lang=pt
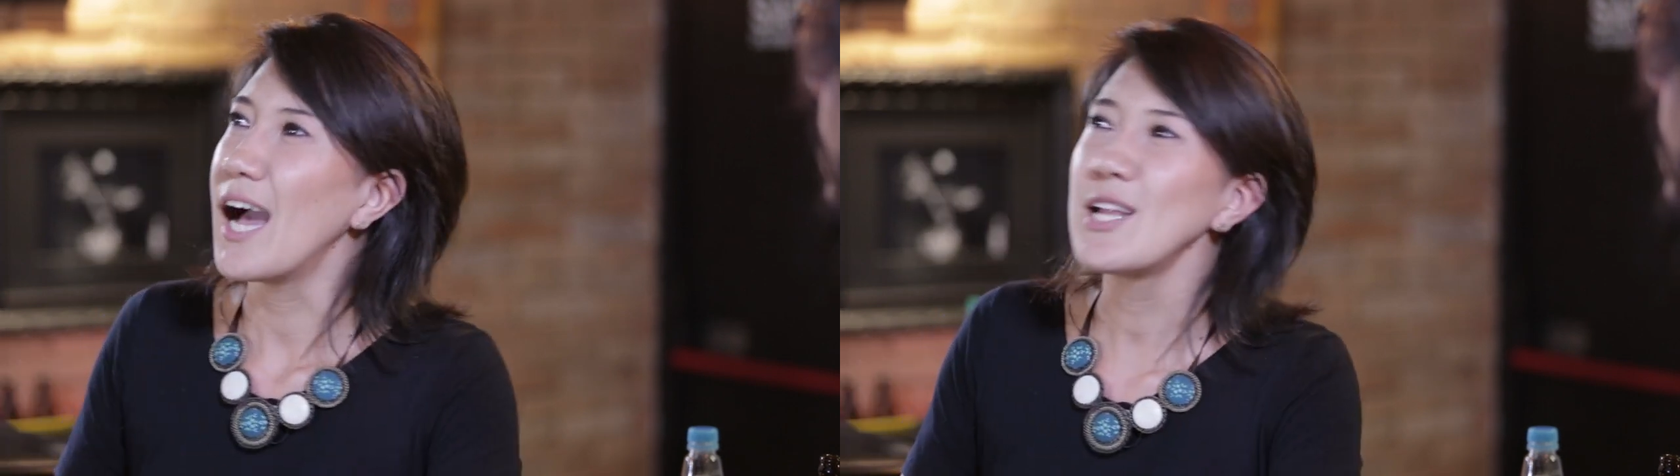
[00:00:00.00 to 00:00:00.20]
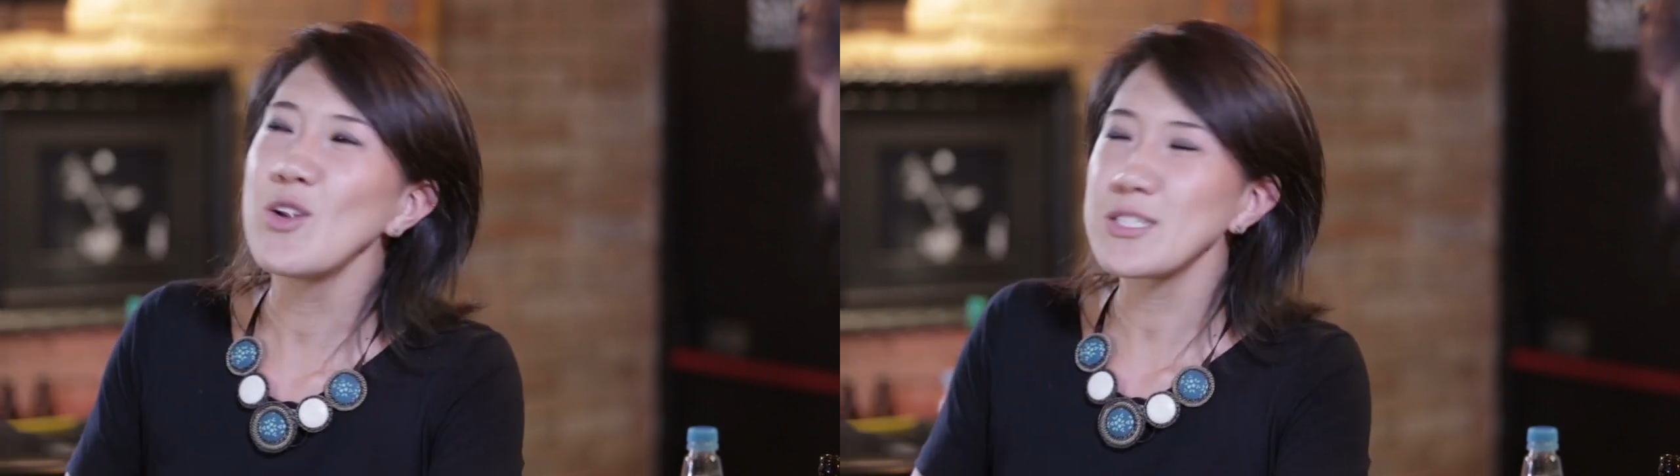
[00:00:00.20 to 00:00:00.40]

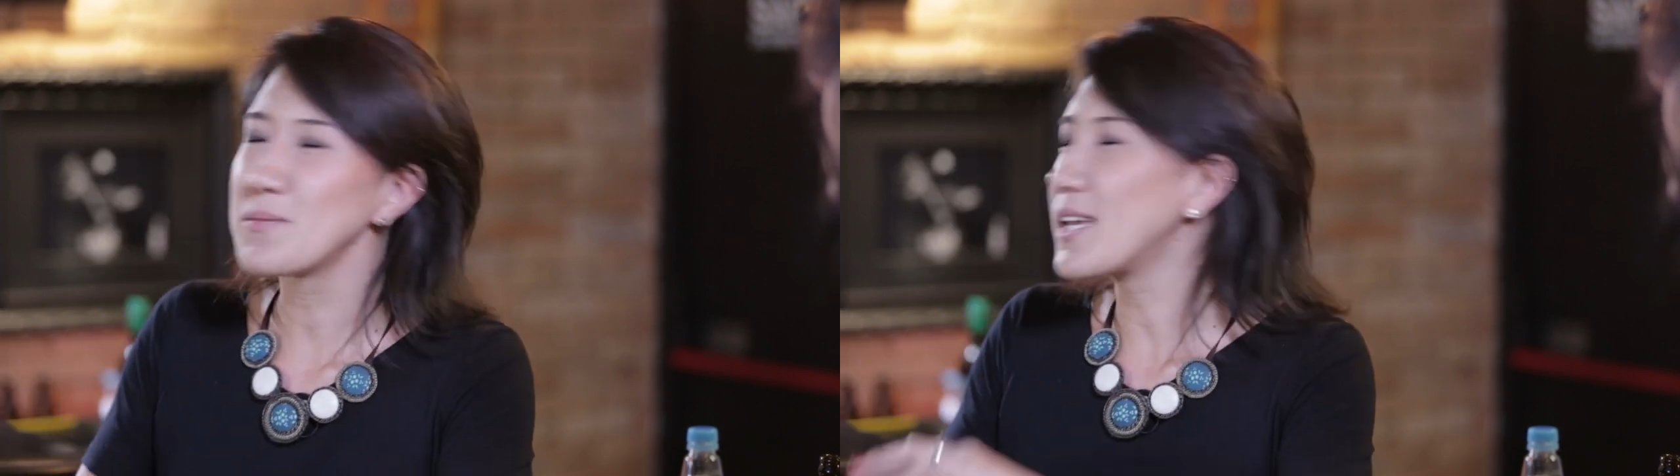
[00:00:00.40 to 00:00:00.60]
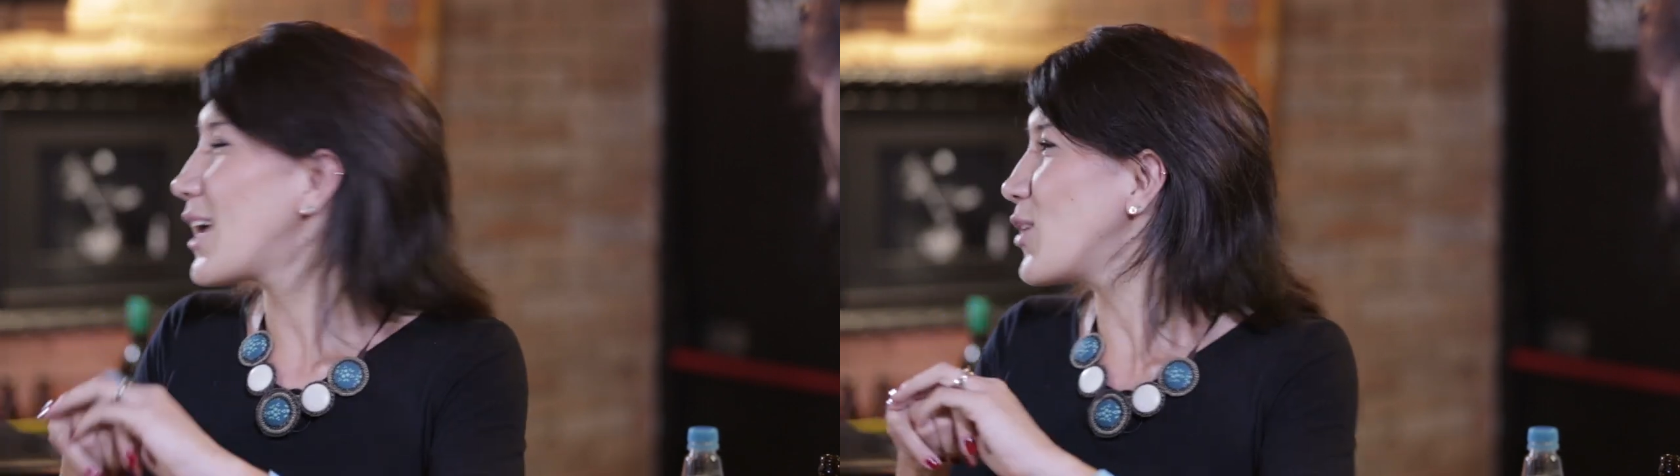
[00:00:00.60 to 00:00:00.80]
Ai, nossa,
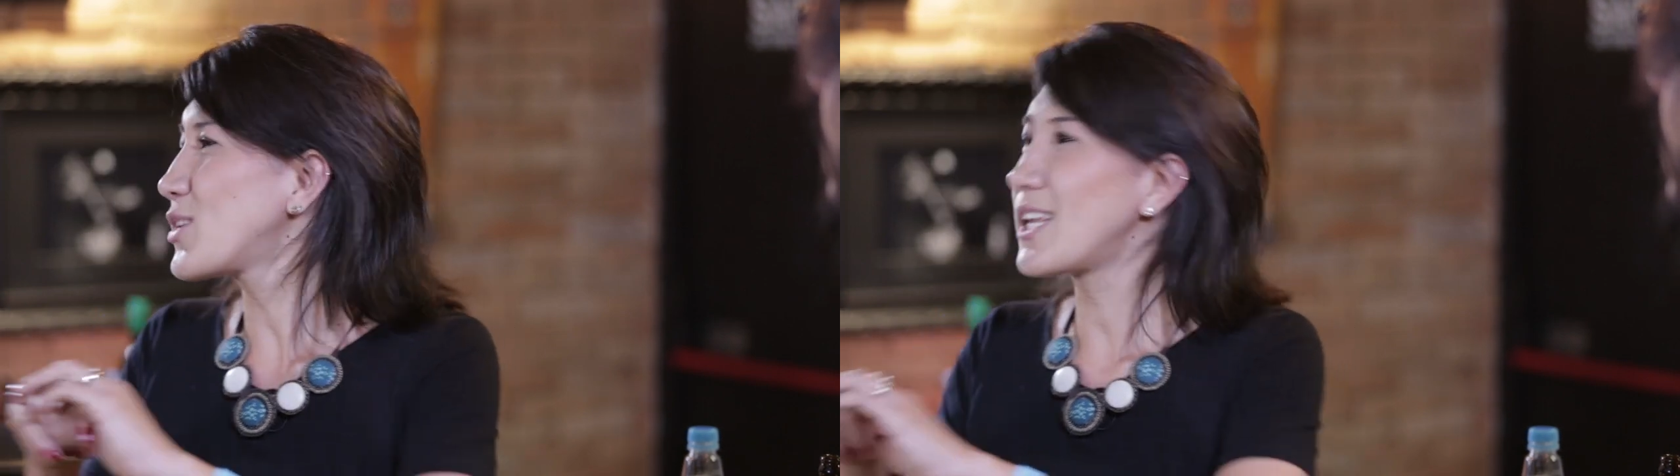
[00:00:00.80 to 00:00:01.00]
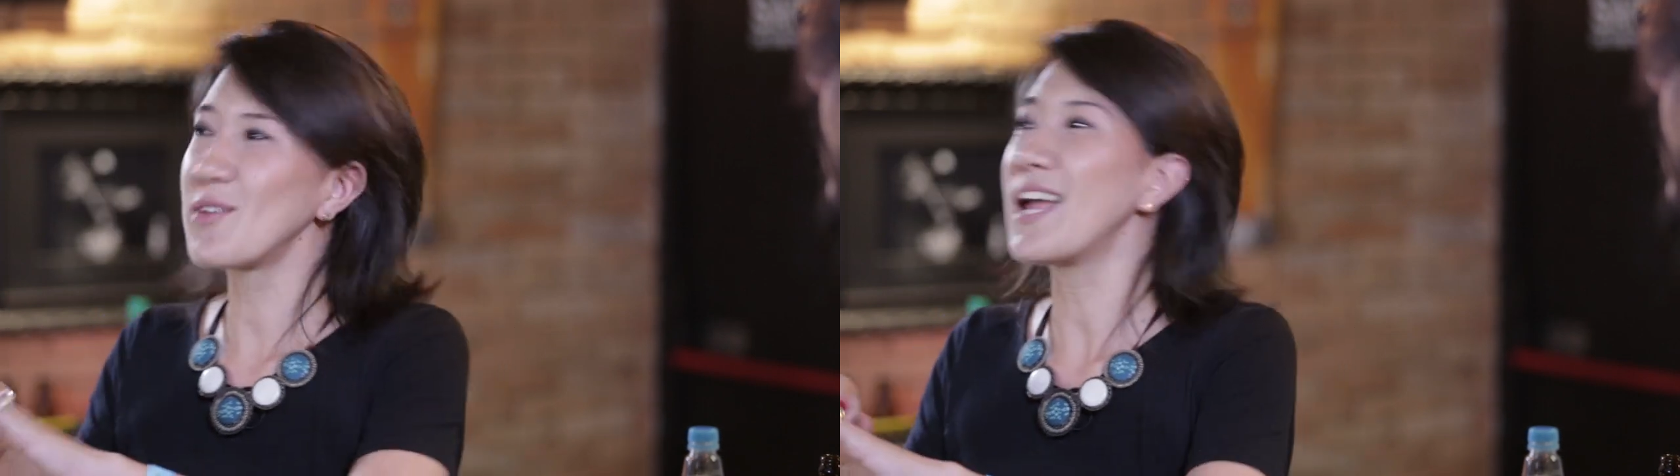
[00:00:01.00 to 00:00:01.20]
que Carol,
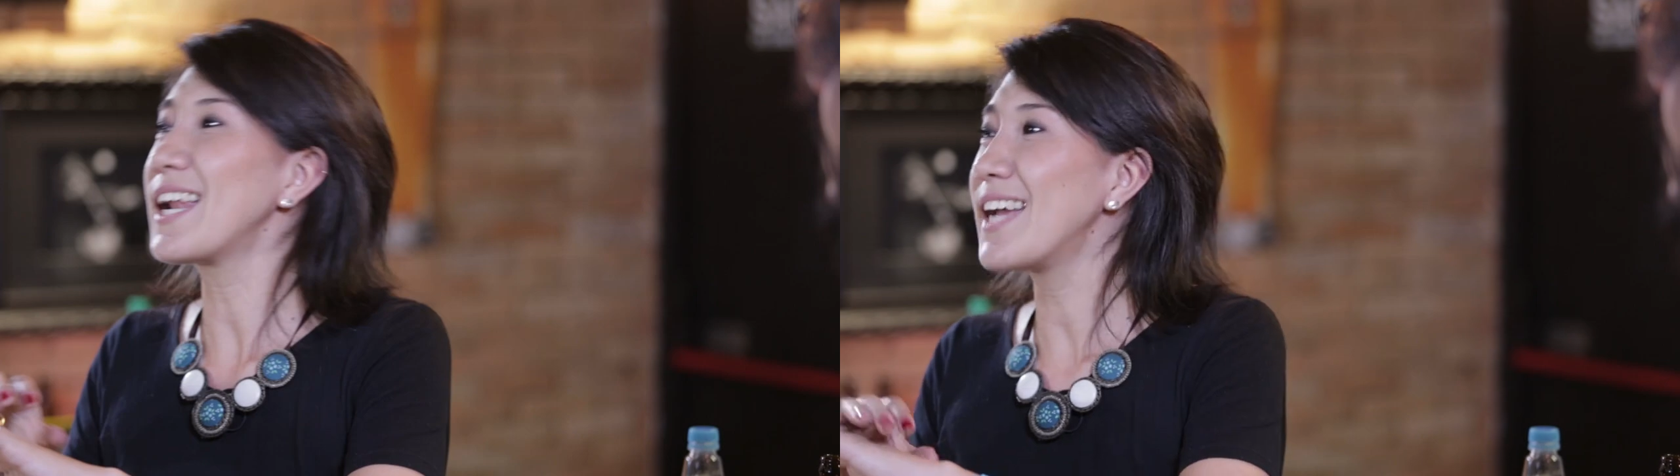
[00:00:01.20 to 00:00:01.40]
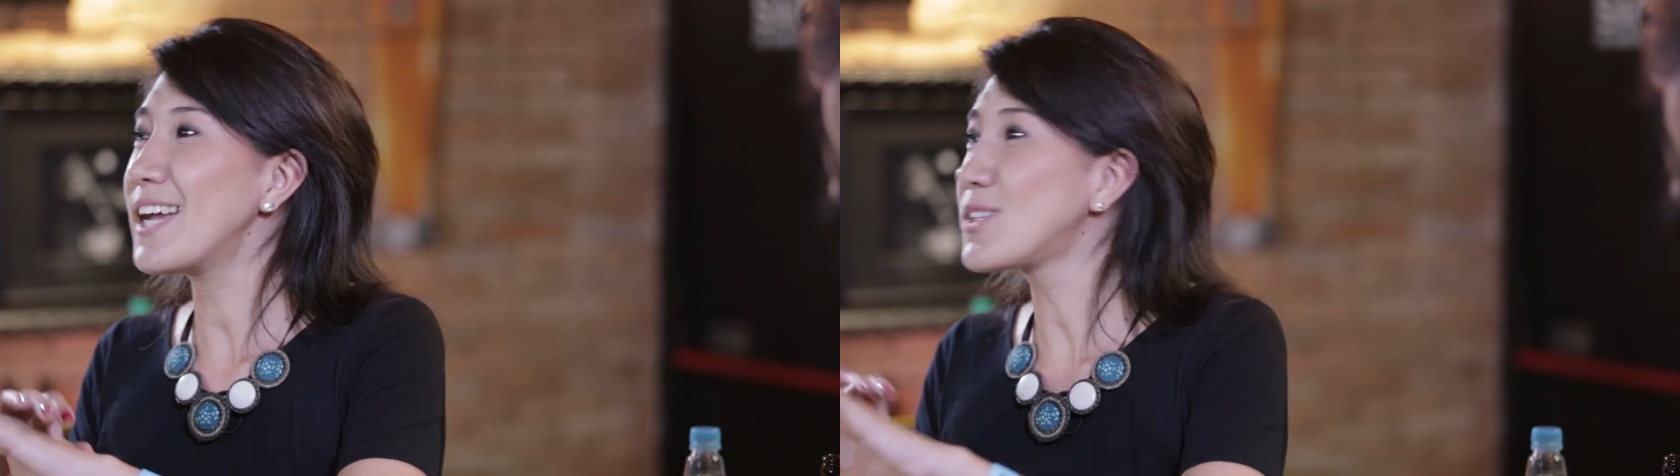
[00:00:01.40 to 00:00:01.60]
tá querendo
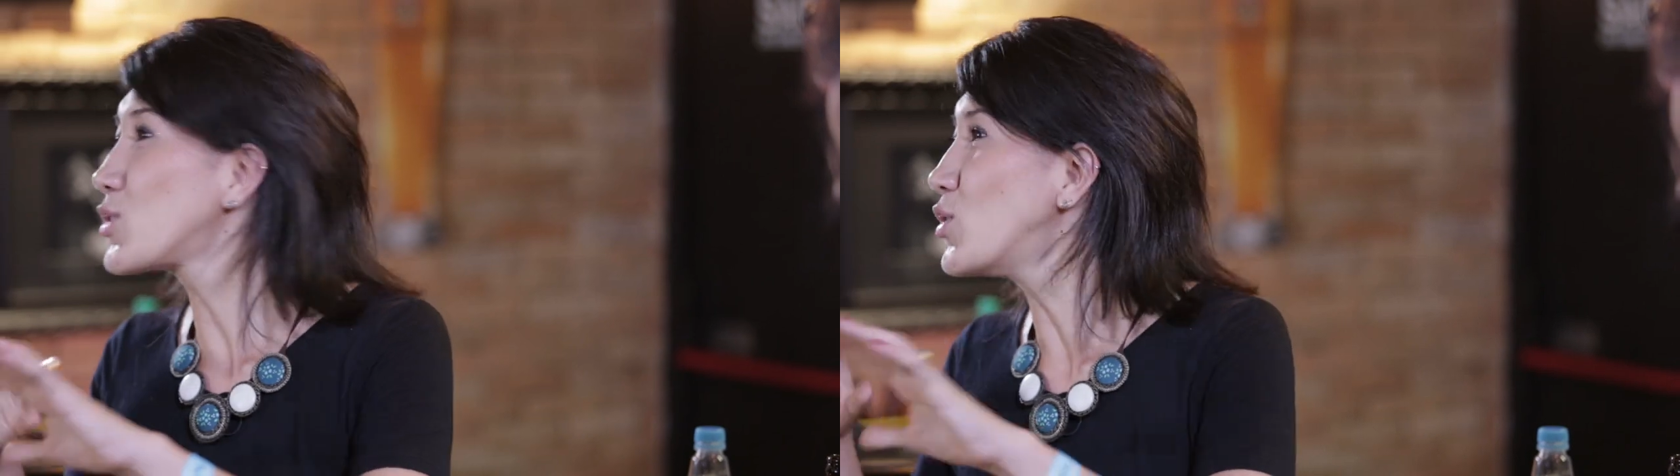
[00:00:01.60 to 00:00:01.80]
largar